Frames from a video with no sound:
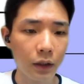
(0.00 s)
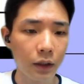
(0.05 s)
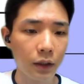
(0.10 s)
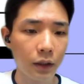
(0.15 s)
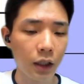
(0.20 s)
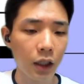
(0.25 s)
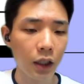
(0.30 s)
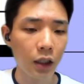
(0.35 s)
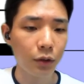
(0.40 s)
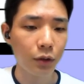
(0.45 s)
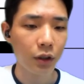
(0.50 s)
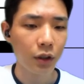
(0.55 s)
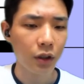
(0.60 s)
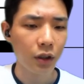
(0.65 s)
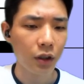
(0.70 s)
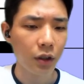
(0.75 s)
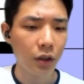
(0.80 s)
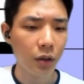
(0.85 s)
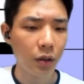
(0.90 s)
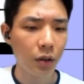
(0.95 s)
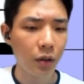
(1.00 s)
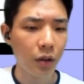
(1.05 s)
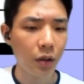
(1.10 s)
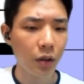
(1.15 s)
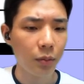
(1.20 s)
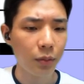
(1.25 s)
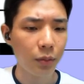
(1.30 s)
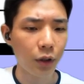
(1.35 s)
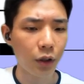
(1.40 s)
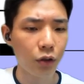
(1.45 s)
다음은
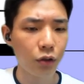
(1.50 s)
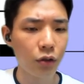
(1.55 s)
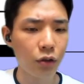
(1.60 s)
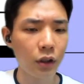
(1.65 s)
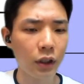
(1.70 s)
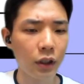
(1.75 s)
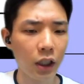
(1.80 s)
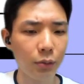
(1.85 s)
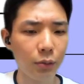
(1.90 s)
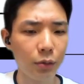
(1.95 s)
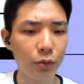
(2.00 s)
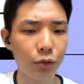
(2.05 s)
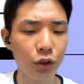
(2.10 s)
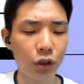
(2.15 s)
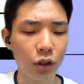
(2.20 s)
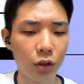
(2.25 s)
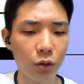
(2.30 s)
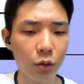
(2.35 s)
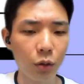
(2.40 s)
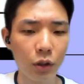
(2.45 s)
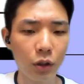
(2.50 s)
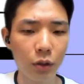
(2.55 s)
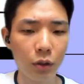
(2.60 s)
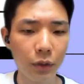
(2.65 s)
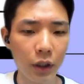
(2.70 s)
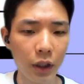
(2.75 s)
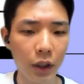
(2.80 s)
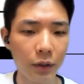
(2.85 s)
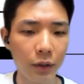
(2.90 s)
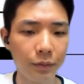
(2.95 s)
변수에 타입을 붙이는
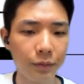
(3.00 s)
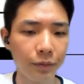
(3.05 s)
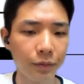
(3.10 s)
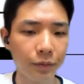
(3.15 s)
코드입니다.